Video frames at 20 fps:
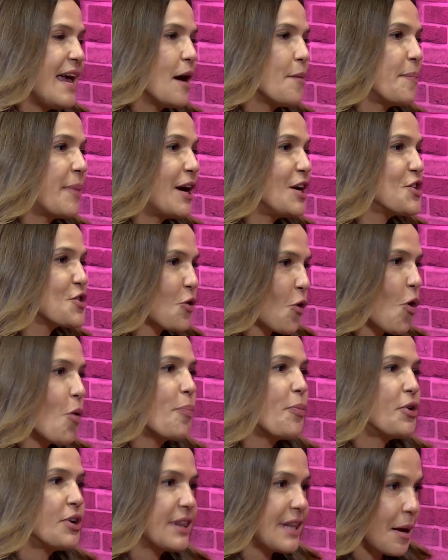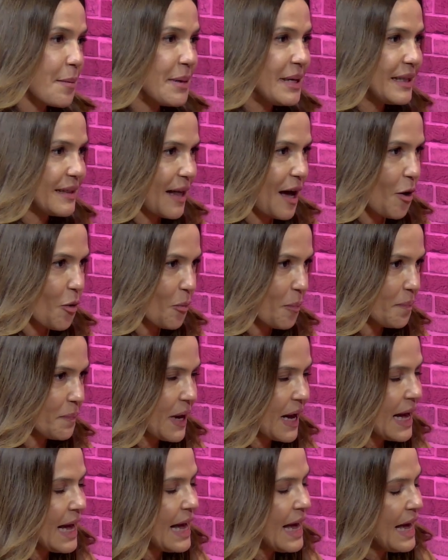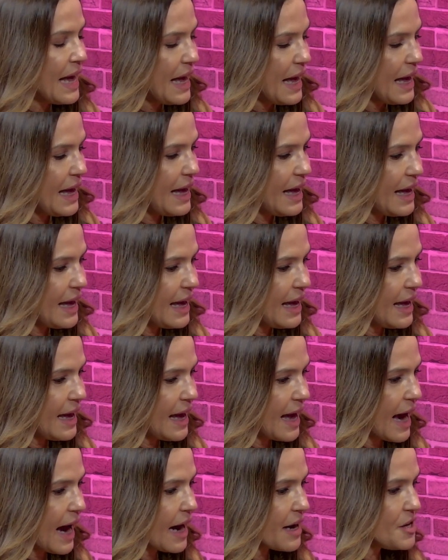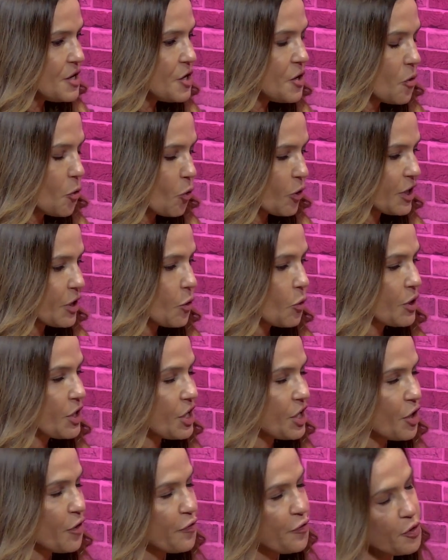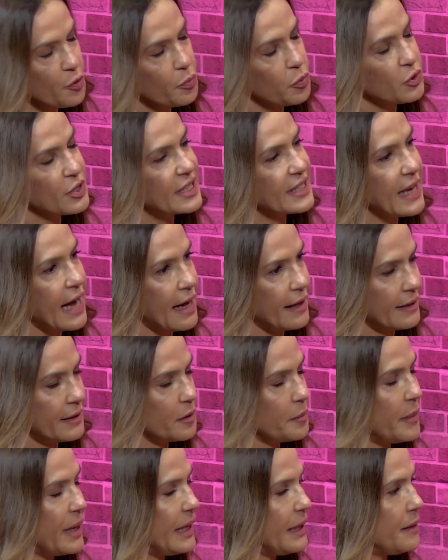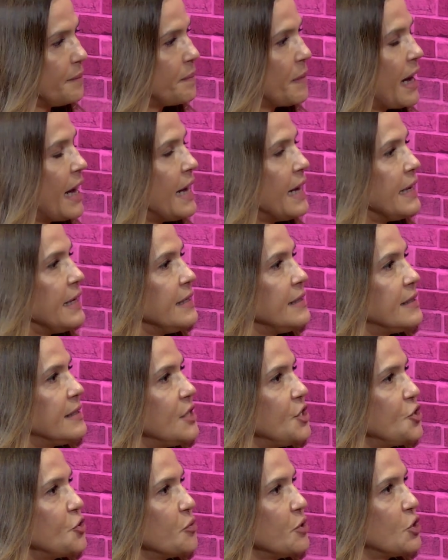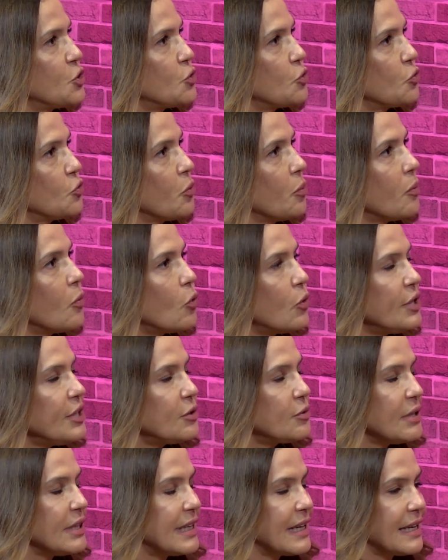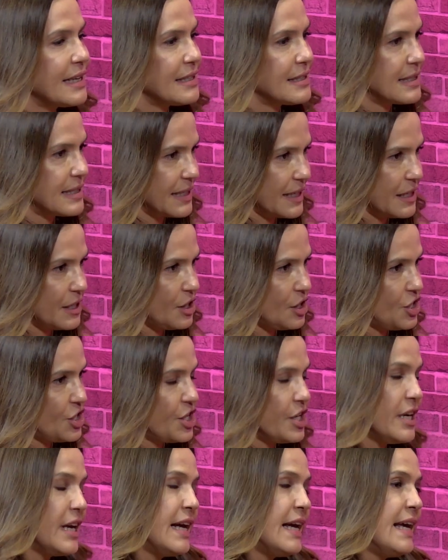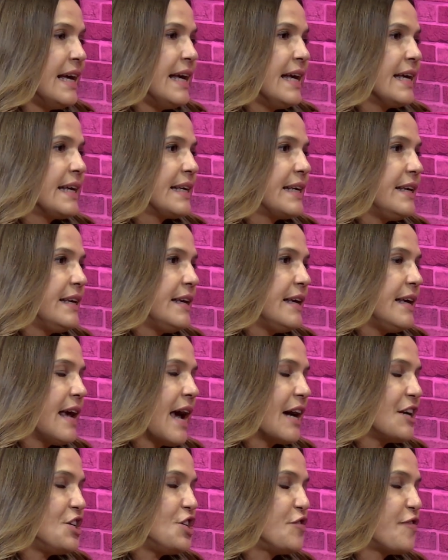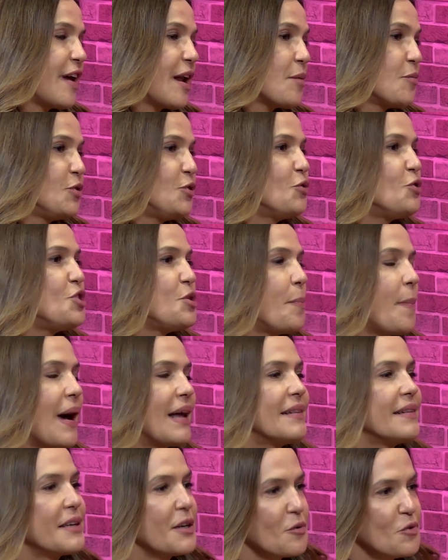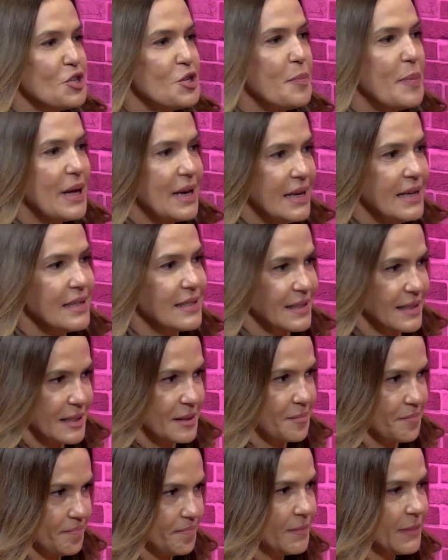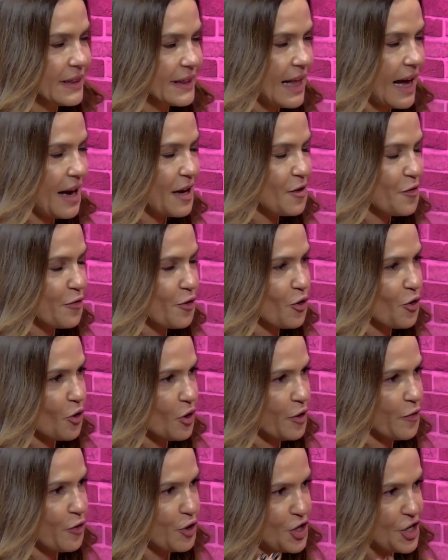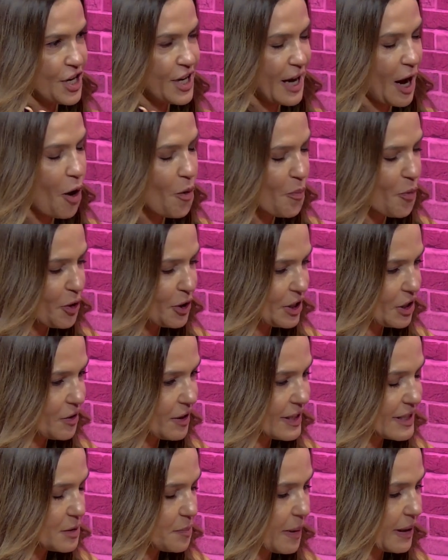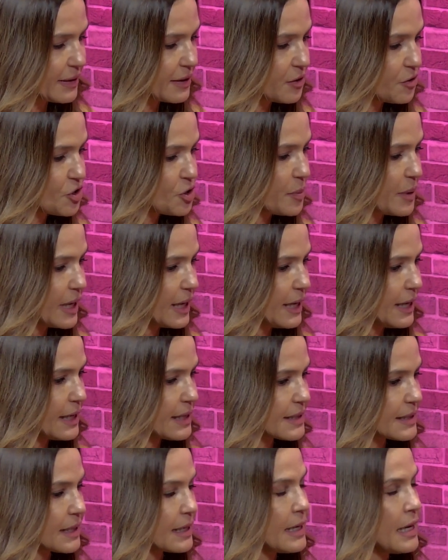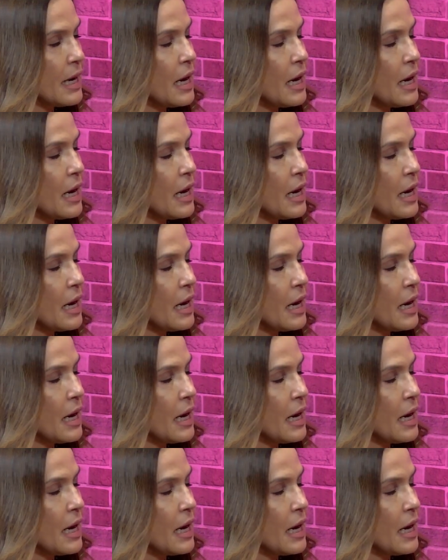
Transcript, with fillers: é a parte comportamental. É, aí, o, o que, que eu fui buscar também? Existe um estudo muito interessante que a gente fala muito de padrão de beleza, tá? Eu vou, eu vou chegar um pouquinho uhum. nesse padrão de beleza,